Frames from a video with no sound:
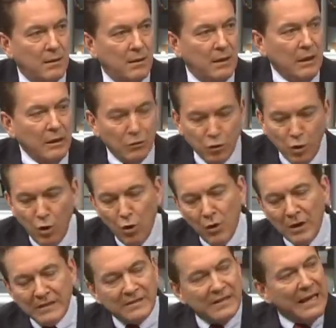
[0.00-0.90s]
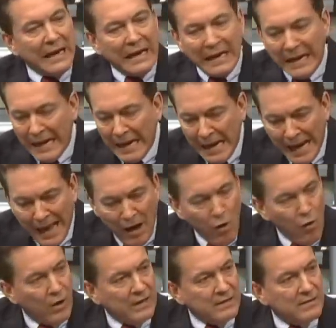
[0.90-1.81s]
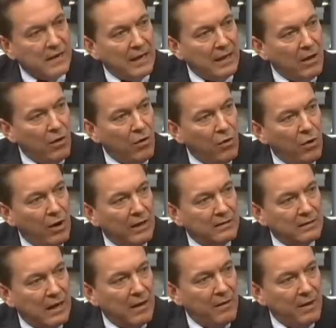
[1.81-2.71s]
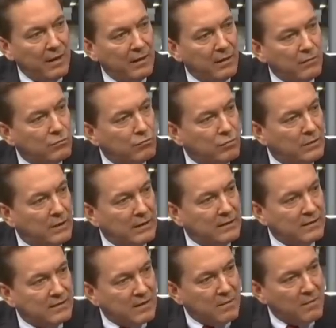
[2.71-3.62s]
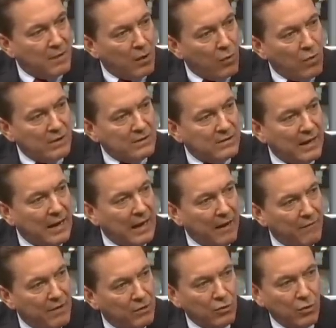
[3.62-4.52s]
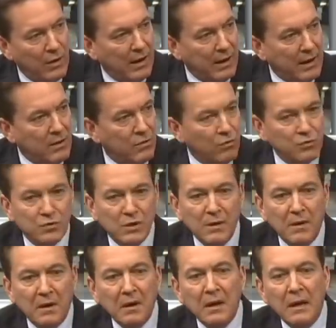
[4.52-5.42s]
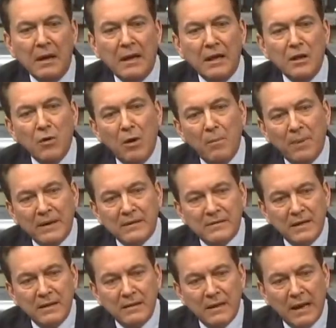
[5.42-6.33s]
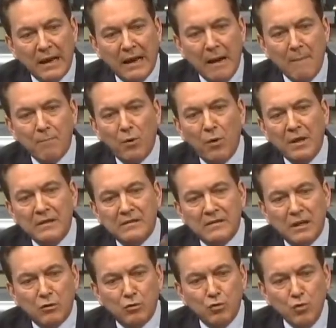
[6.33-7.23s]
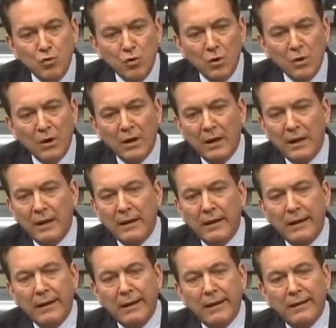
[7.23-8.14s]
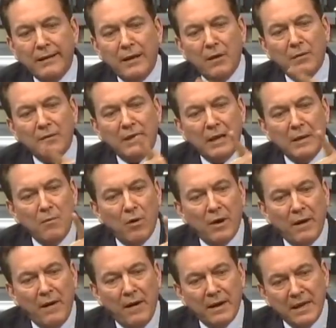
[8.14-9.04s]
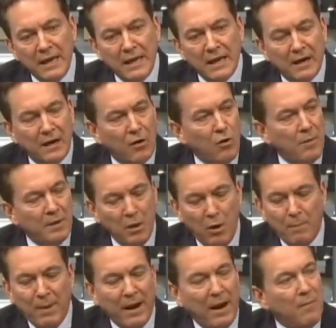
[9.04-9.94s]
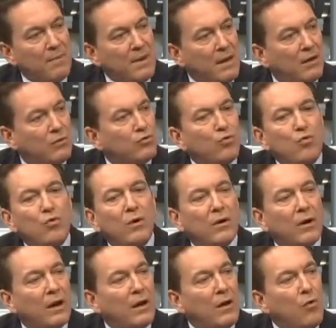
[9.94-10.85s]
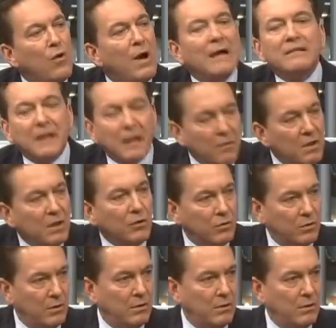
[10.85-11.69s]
y todo ese relajo que se ha dado a través de, este sinvergüenza vítola, que inclusive le dijo al presidente Capo, le dices tú, le, dijo, tenemos que ver quién le recomendado. Para mí es un, él es un atrevido.